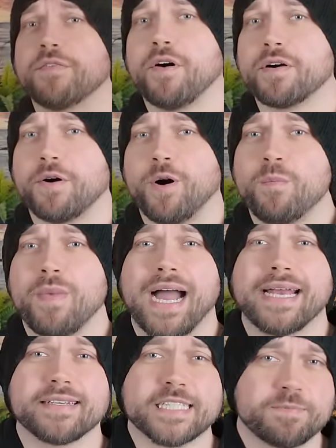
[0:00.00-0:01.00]
Vorkommen
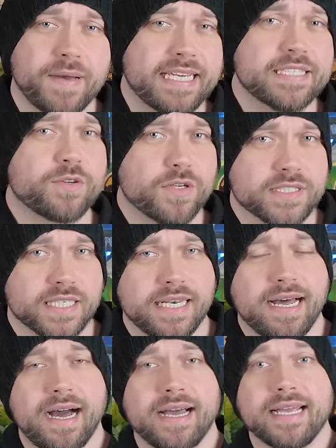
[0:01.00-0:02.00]
eines Space
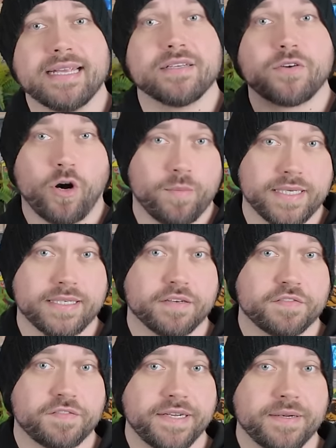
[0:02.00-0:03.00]
Godzilla in
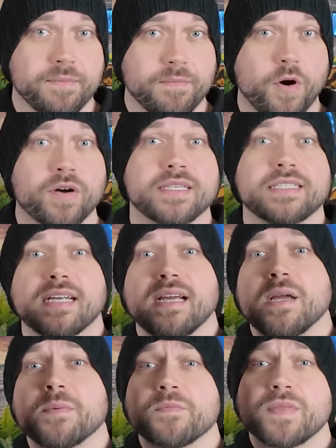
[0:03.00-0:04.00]
kommenden Filmen. Und
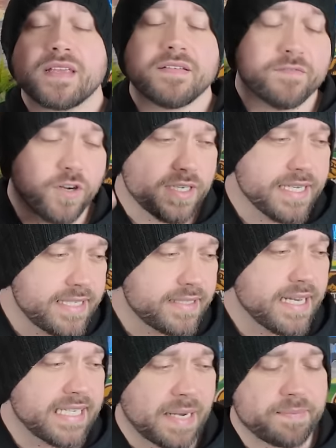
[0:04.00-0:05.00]

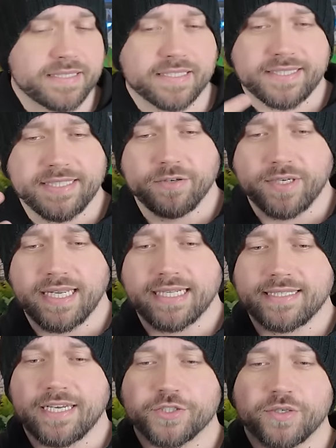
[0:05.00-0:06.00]
wirklich, ich habe diese Theorie
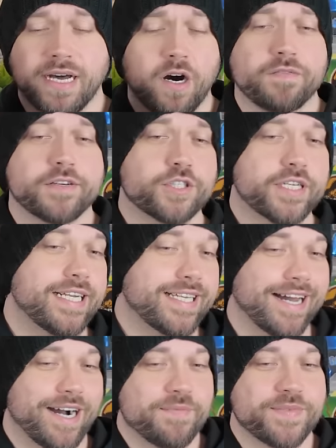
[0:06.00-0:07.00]
jetzt ja schon
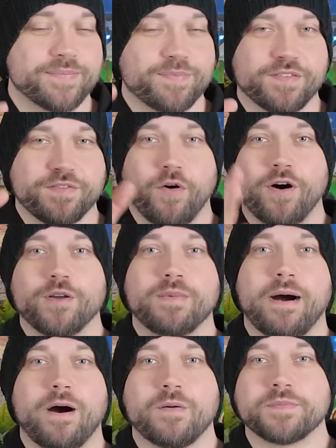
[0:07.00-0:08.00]
aufgestellt gehabt, bevor
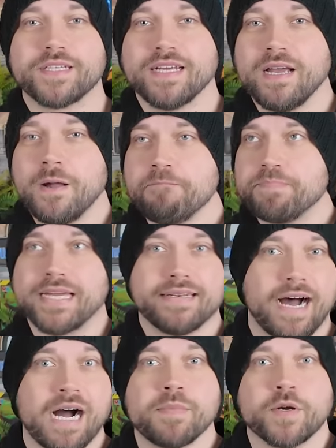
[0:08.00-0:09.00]
überhaupt der
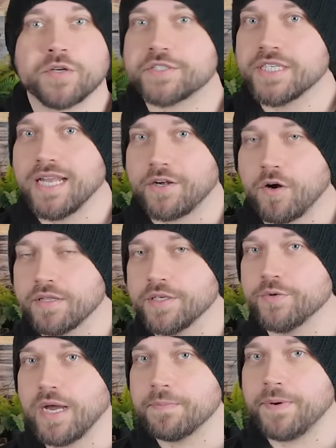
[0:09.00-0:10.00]
Name Godzilla Kong the
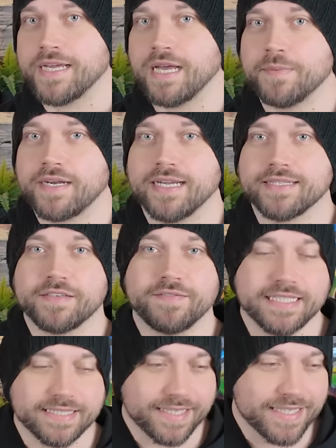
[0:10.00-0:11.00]
New Empire bekannt
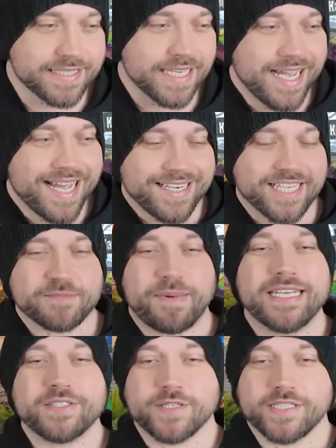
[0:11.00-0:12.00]
gewesen ist dass
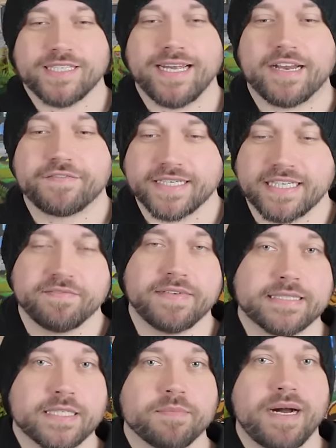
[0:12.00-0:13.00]
Space Godzilla einfach
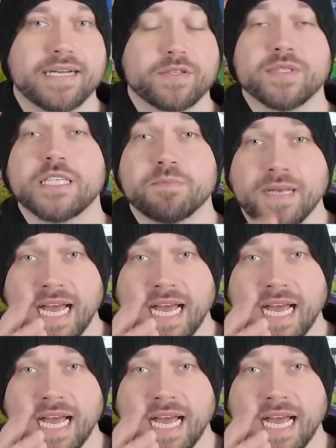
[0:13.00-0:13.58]
irgendwie Sinn macht und ich